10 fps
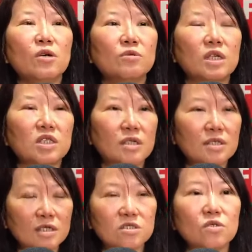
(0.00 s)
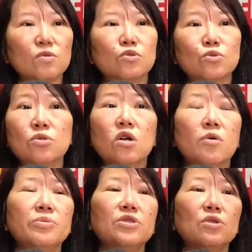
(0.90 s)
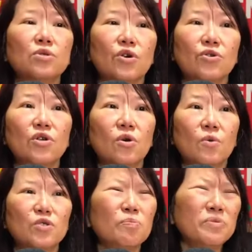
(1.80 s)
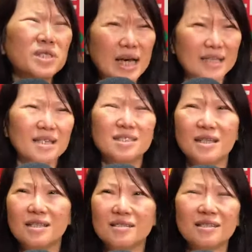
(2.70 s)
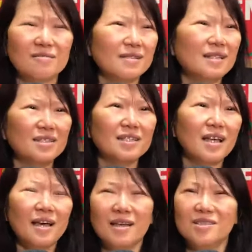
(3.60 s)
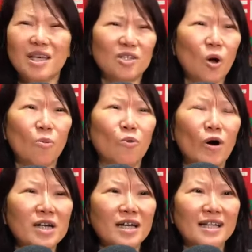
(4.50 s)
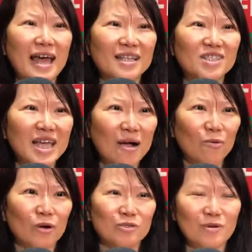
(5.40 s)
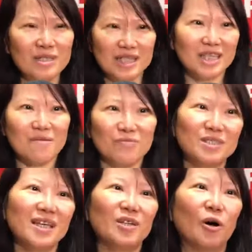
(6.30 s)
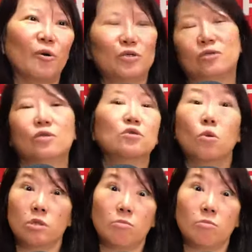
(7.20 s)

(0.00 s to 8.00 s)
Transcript: 用的常常是用猪肉，不是用牛肉，我就不想那些。那些正统魔人来赞我说你这不正统，我所以我就说我